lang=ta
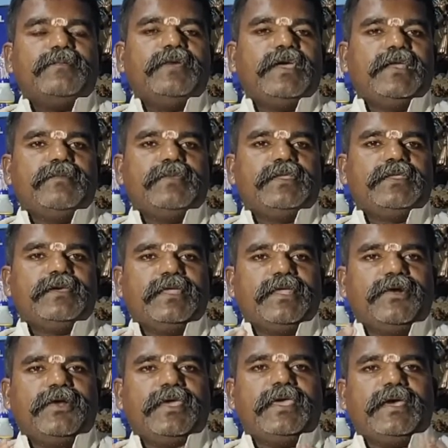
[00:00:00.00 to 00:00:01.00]
தன்மையின் மீது
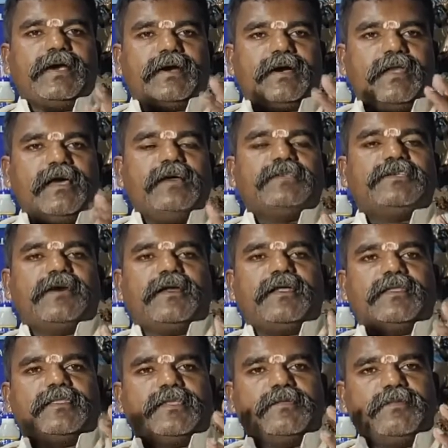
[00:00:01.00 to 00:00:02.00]
இதனுடைய
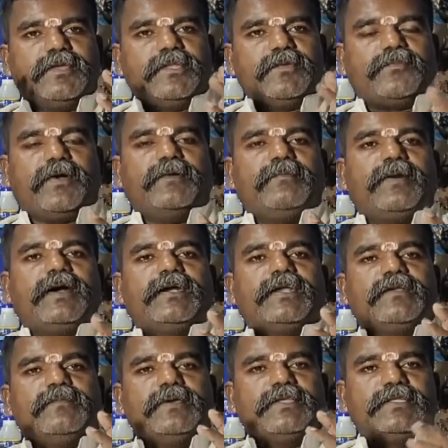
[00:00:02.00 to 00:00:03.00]
கலாச்சாரத்தின் மீது
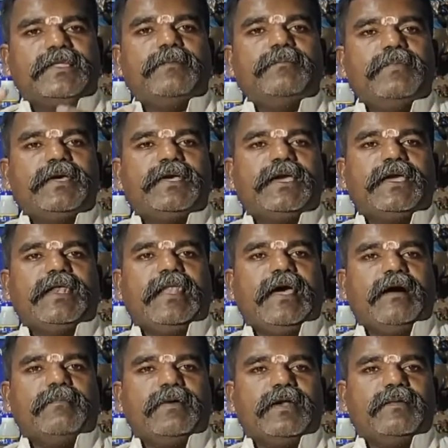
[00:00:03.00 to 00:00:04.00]
பண்பாட்டின் மீது நம்பிக்கை
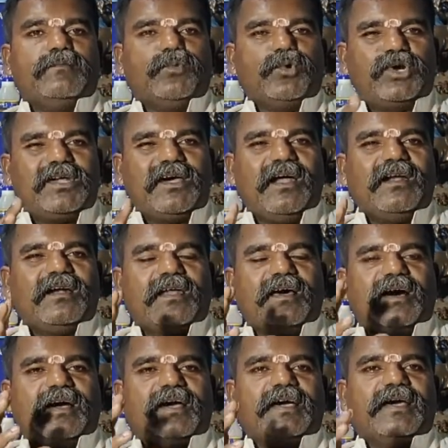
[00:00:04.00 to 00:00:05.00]
இல்லாமல்
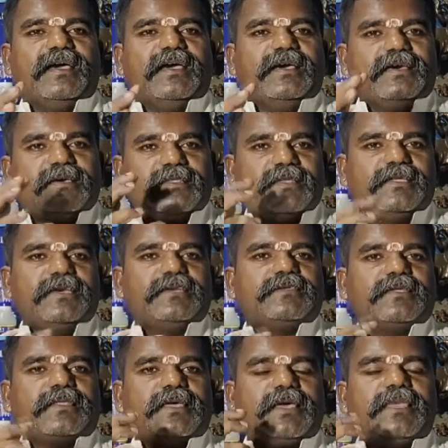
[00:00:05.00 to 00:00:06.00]
முட்டாள்களாக இந்த
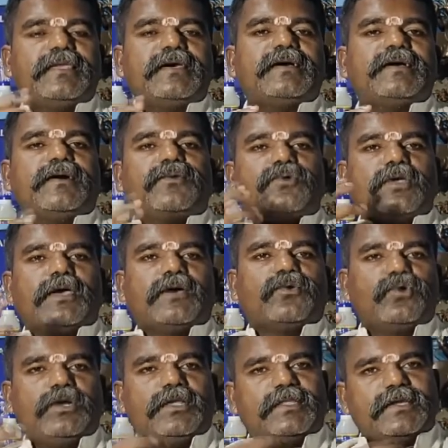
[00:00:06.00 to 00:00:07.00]
தேசத்தை எதிர்க்கக்கூடிய
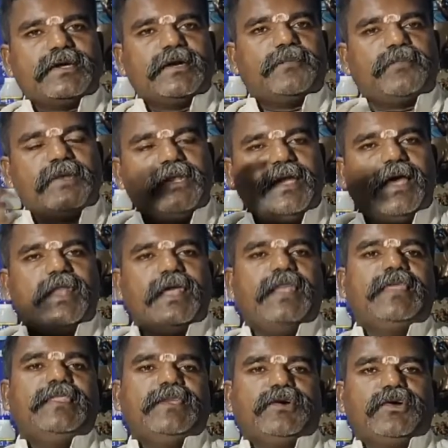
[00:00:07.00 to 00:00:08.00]
கூட்டத்துக்கு பின்னால்
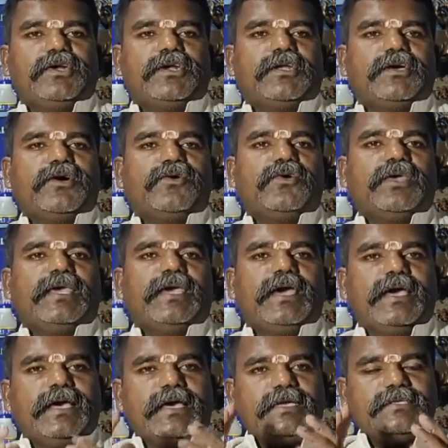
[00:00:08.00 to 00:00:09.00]
அறிந்து கொண்டிருக்கக்கூடிய
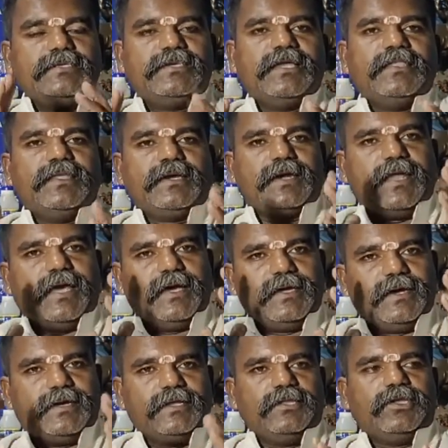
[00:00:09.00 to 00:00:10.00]

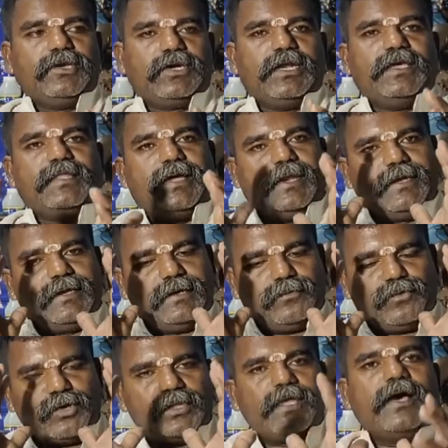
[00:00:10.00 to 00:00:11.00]
ஜந்துக்களாகிய ஹிந்துக்களை நான்
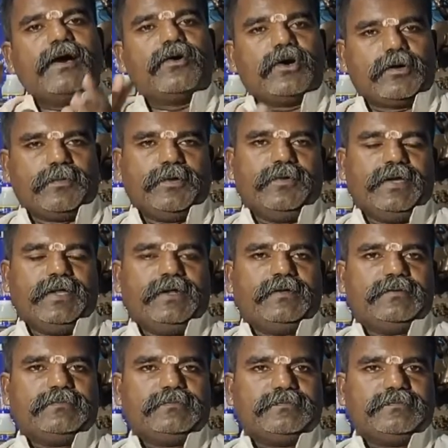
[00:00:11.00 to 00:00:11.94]
இங்கே உறுதியாக கூறப்படுவேன்